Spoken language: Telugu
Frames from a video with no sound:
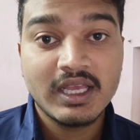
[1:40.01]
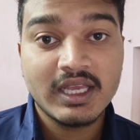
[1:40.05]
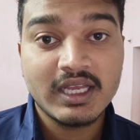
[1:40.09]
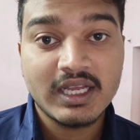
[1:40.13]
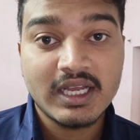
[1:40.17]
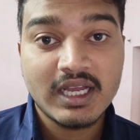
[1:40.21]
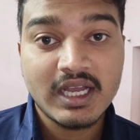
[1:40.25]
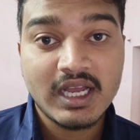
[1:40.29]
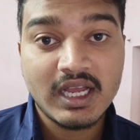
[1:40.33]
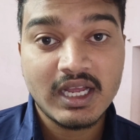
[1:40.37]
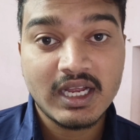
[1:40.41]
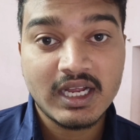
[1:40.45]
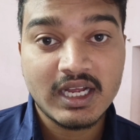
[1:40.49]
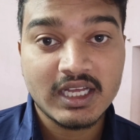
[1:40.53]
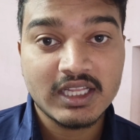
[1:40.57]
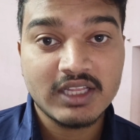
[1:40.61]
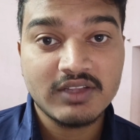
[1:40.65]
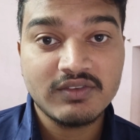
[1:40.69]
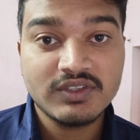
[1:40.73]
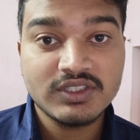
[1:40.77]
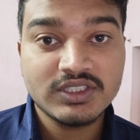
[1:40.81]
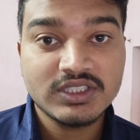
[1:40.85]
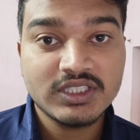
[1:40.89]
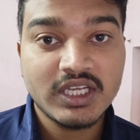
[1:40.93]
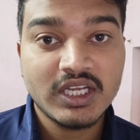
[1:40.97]
ఇంకా కథ
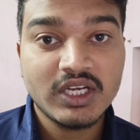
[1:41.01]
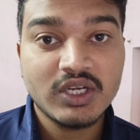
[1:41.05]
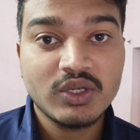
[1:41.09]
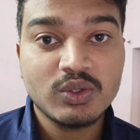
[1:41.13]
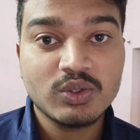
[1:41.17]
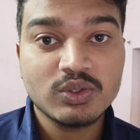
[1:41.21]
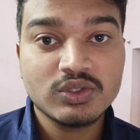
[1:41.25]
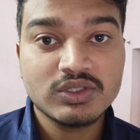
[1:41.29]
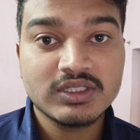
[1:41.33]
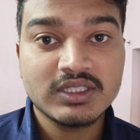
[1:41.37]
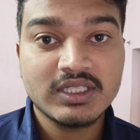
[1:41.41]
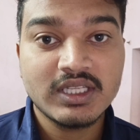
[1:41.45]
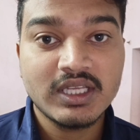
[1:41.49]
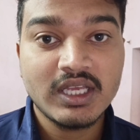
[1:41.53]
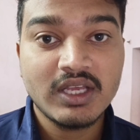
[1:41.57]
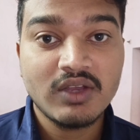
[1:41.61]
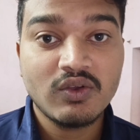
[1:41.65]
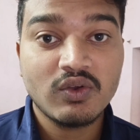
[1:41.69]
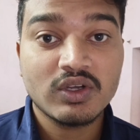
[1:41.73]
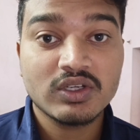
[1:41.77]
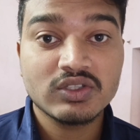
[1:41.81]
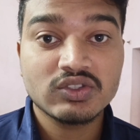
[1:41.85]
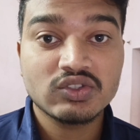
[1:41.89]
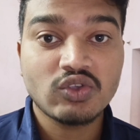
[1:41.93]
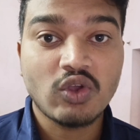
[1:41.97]
విషయానికి వస్తే
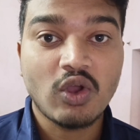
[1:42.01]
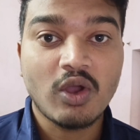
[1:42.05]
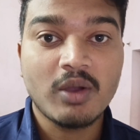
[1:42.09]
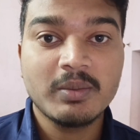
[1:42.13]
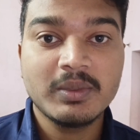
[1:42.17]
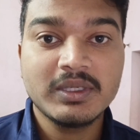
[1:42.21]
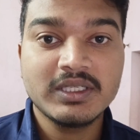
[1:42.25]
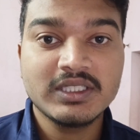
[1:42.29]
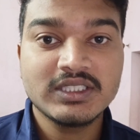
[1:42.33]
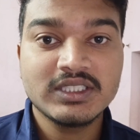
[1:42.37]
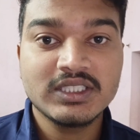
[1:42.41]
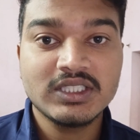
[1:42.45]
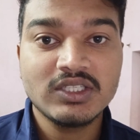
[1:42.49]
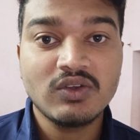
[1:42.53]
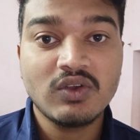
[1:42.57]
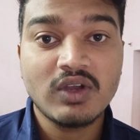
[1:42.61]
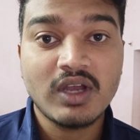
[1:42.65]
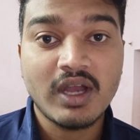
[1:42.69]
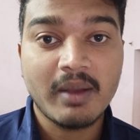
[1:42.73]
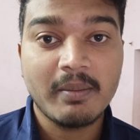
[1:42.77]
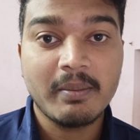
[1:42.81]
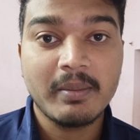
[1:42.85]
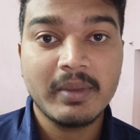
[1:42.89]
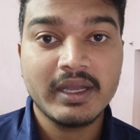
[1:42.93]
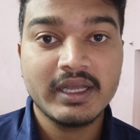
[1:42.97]
ఒక స్వామీజీ ఒక
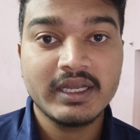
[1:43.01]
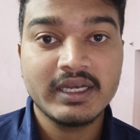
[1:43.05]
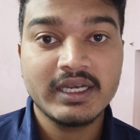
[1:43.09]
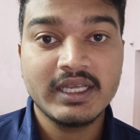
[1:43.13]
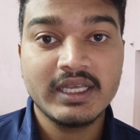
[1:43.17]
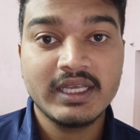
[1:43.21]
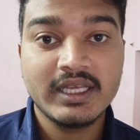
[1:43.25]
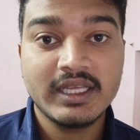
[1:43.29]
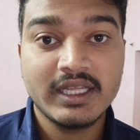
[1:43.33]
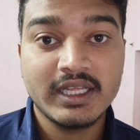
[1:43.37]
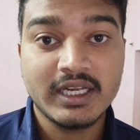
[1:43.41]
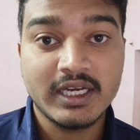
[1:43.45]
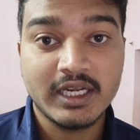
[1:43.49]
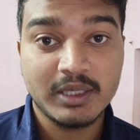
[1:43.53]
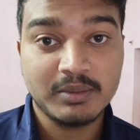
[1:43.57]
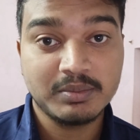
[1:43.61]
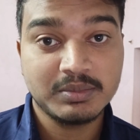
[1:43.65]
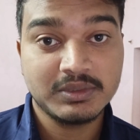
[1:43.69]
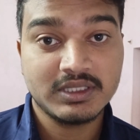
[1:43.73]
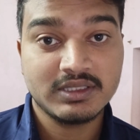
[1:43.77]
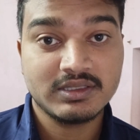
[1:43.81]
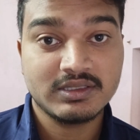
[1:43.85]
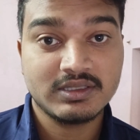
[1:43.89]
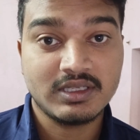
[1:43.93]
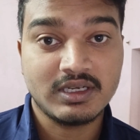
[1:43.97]
అమ్మాయిని రేప్
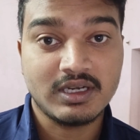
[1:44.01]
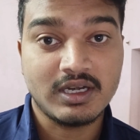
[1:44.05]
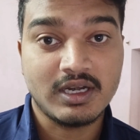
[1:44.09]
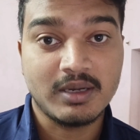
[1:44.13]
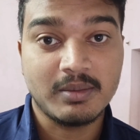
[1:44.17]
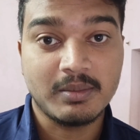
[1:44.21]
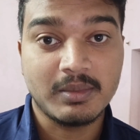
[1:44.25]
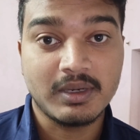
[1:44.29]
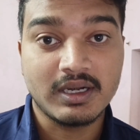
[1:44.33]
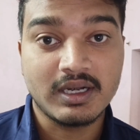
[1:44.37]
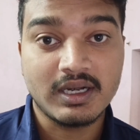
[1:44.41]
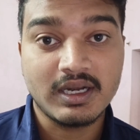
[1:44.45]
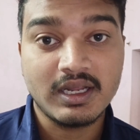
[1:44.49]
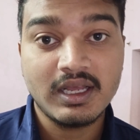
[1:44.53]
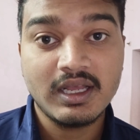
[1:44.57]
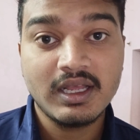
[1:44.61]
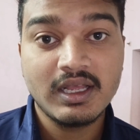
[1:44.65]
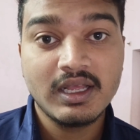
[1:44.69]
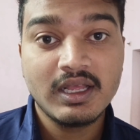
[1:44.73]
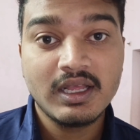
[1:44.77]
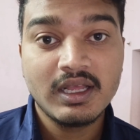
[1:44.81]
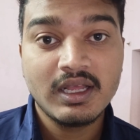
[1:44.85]
చేస్తాడనమాట